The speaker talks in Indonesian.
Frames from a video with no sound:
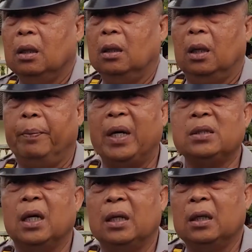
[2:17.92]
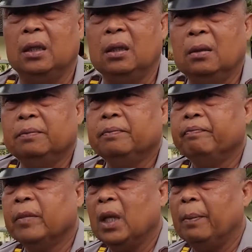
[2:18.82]
Eh, lepas dari
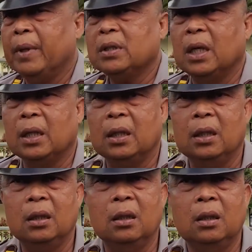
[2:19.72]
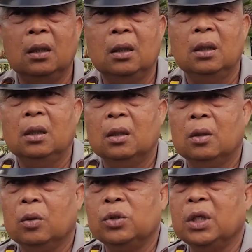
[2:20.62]
lepas dari
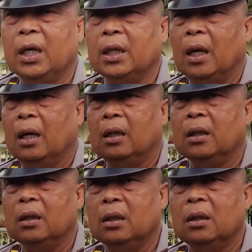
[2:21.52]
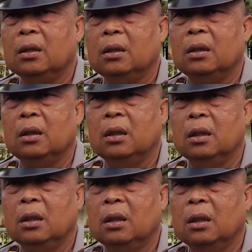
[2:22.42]
kunciannya akhirnya
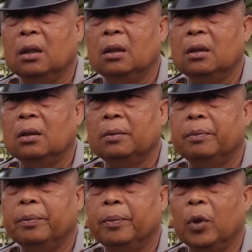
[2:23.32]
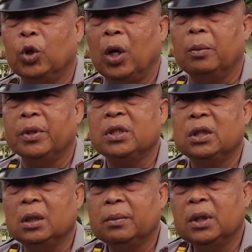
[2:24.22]
uh, potongan
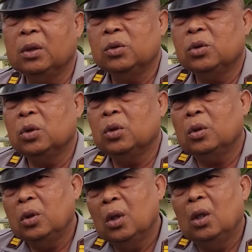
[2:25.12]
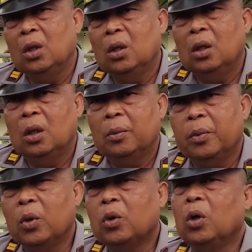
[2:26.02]
besinya menusuk
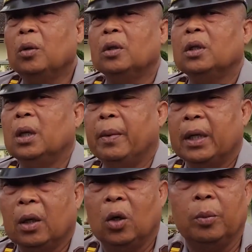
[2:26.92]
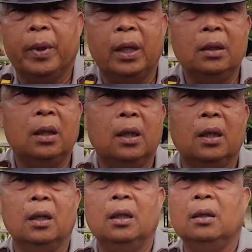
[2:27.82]
punggung daripada korban
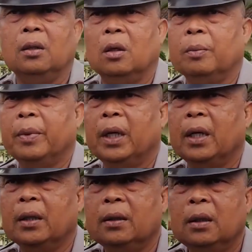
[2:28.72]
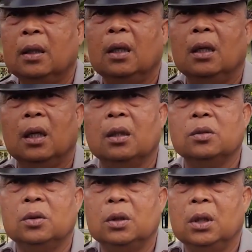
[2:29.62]
dan korban
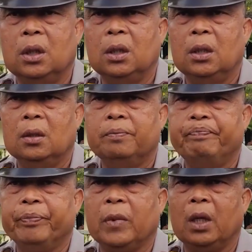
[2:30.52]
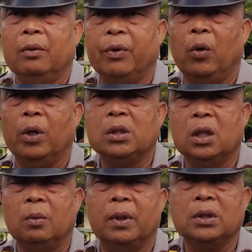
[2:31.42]
langsung dievakuasi
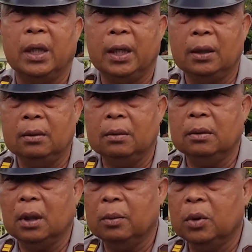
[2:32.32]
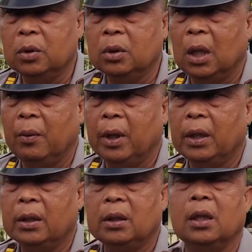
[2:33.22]
ke rumah sakit namun
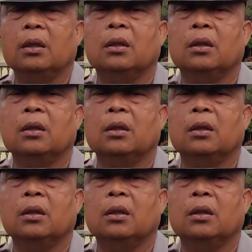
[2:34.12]
nyawanya tidak